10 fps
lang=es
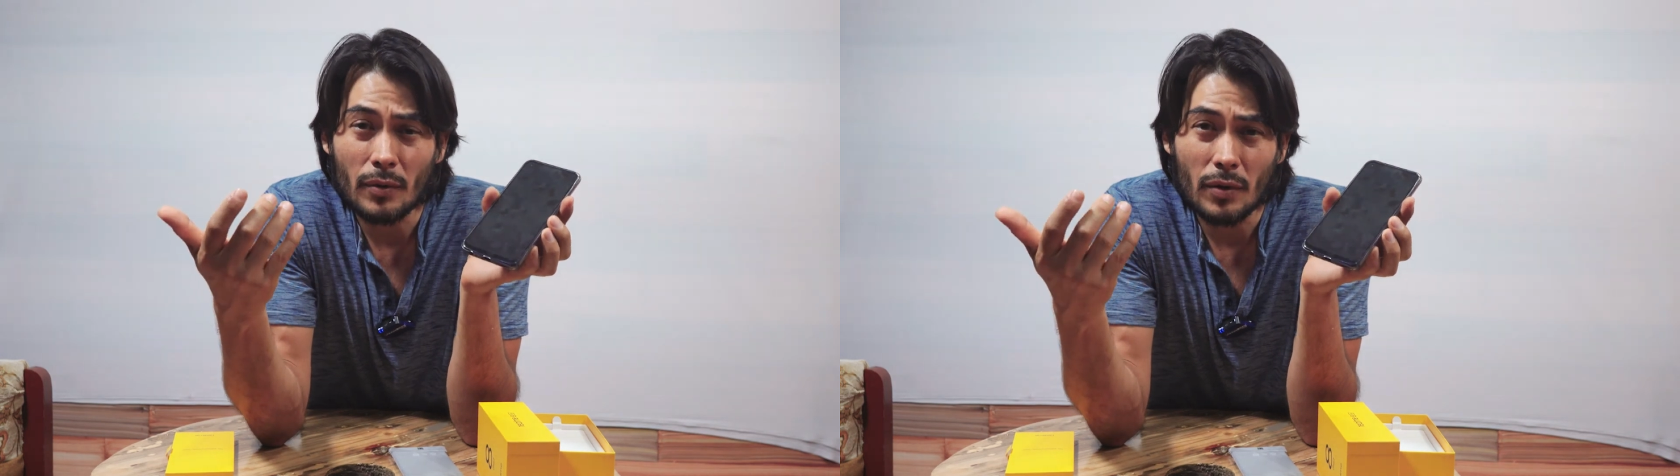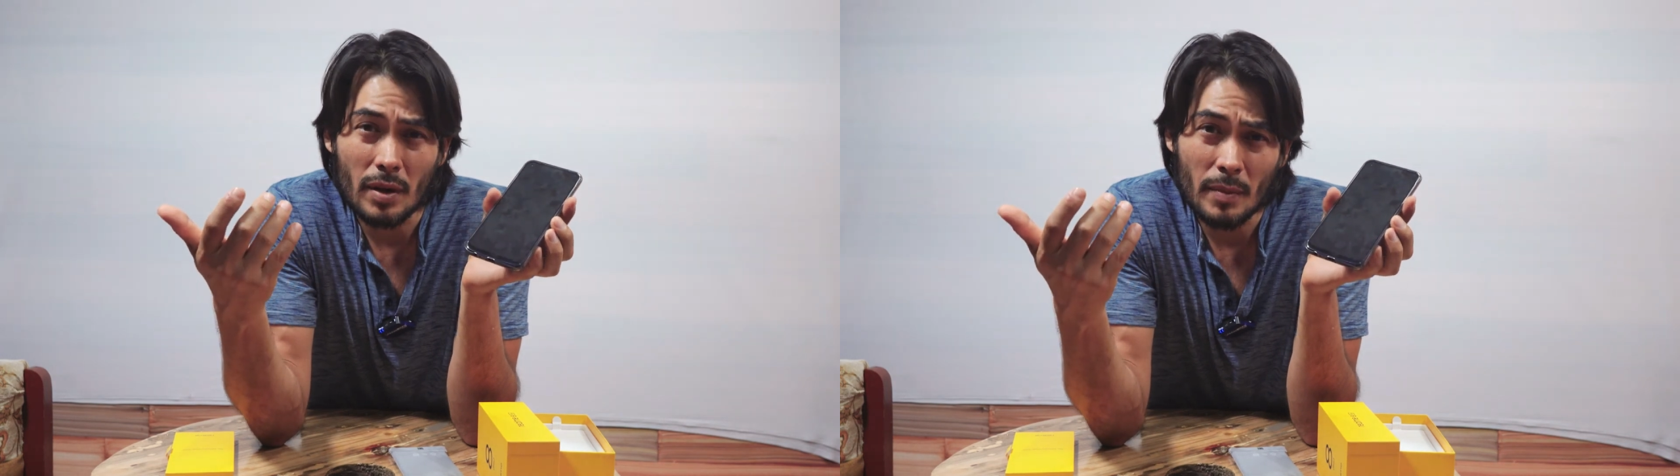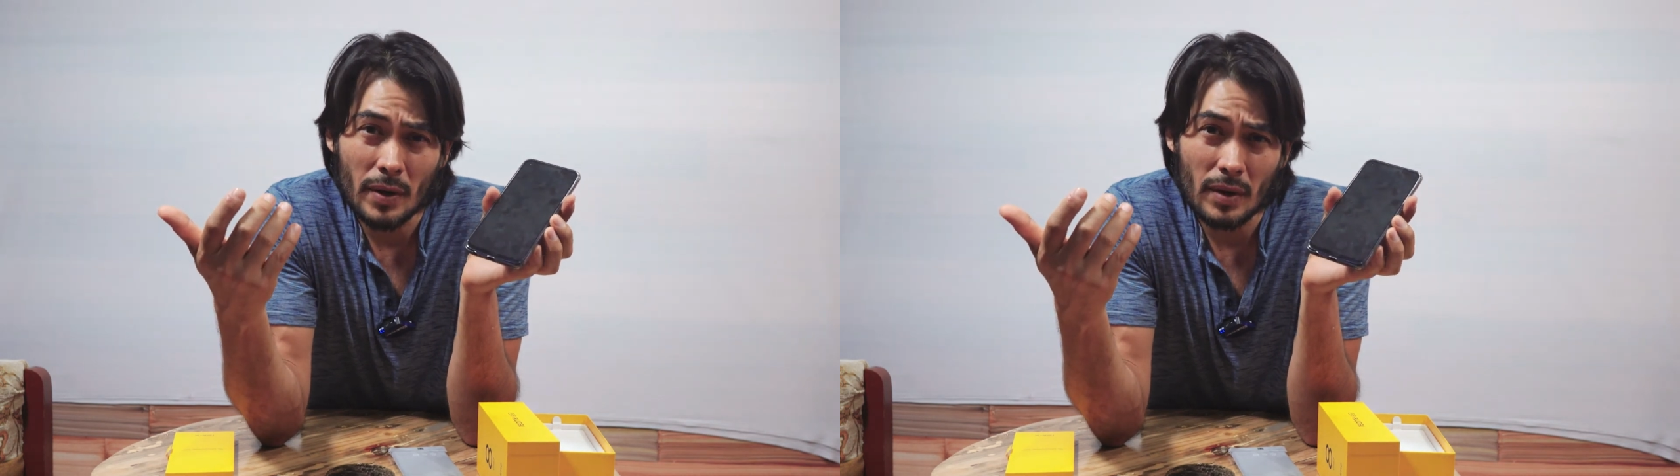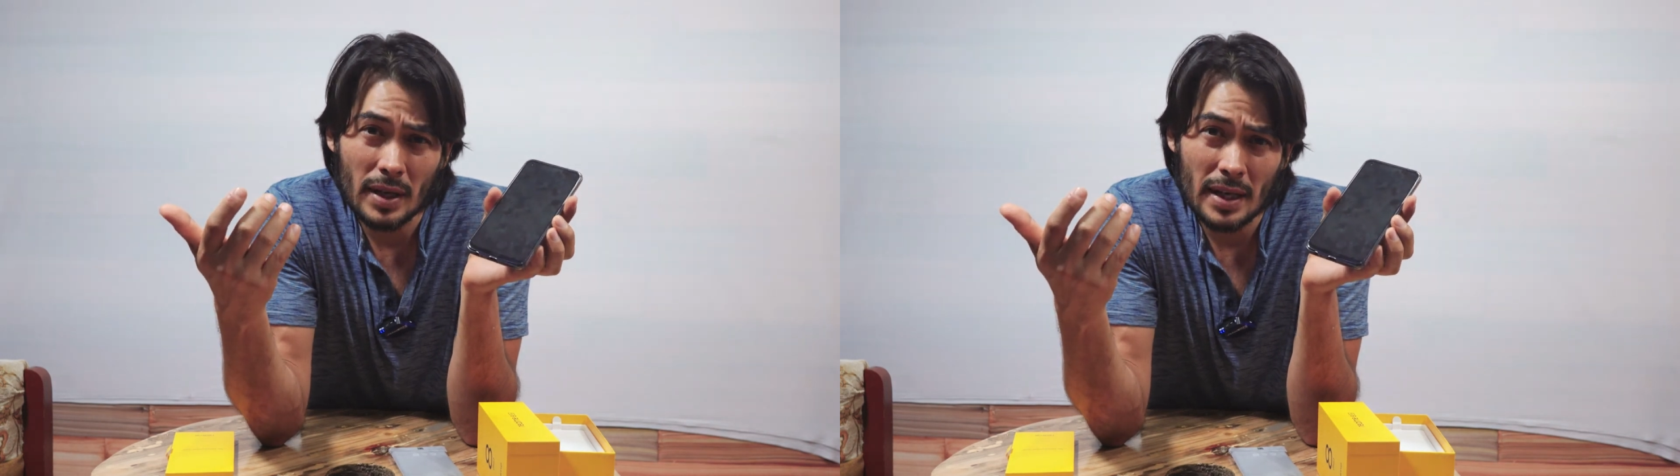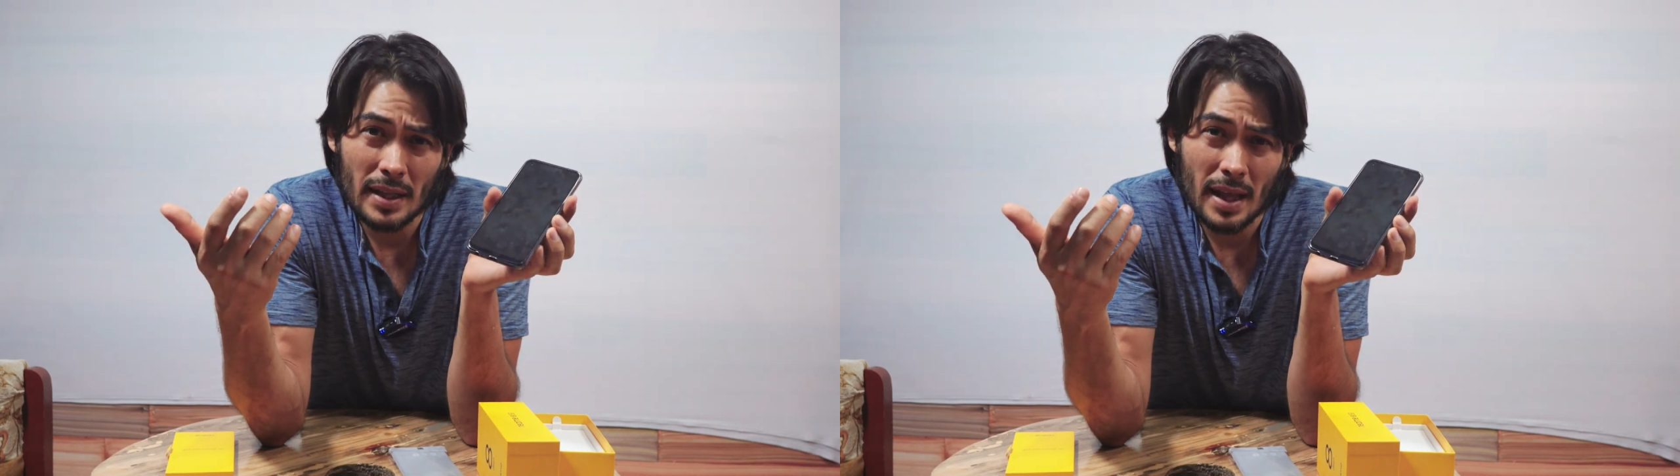audio de mejor
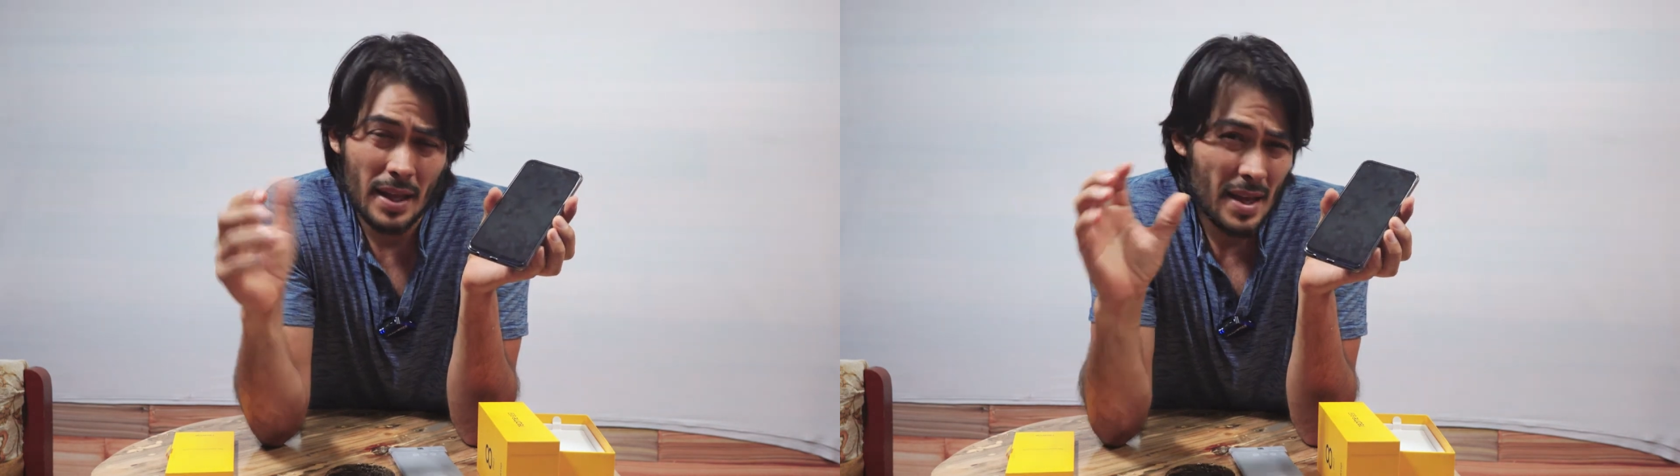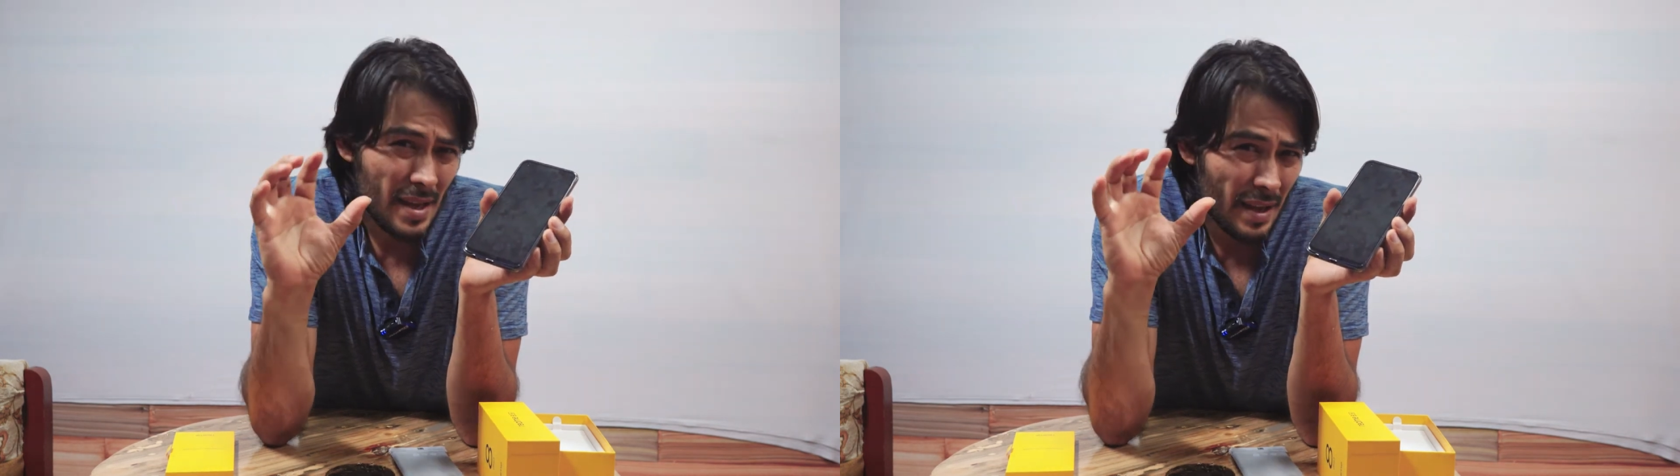calidad.